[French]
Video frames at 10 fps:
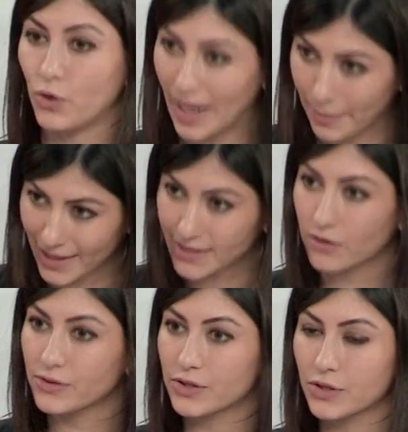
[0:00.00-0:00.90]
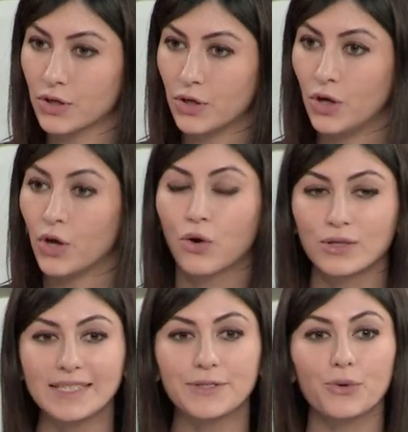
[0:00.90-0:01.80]
la présence
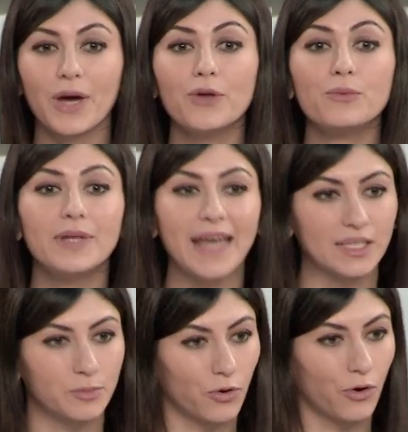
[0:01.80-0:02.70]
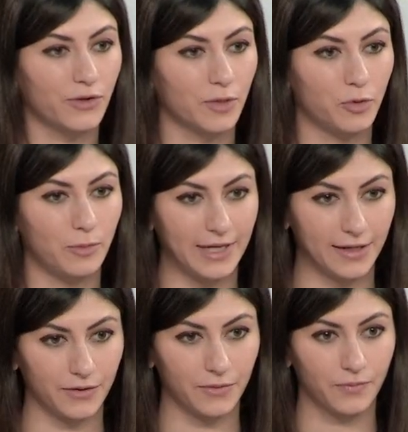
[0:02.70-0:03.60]
constituerait une menace pour l'ordre public
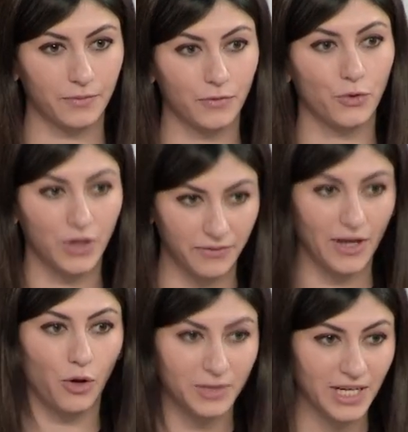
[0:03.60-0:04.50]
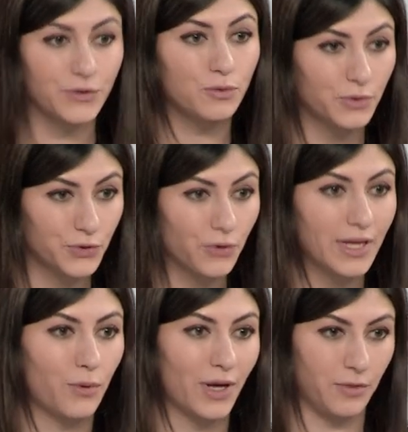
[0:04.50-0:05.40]
ou qui fait l'objet d'une mesure
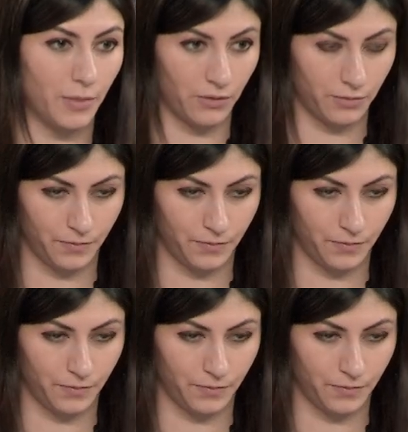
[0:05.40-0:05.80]
d'éloignement.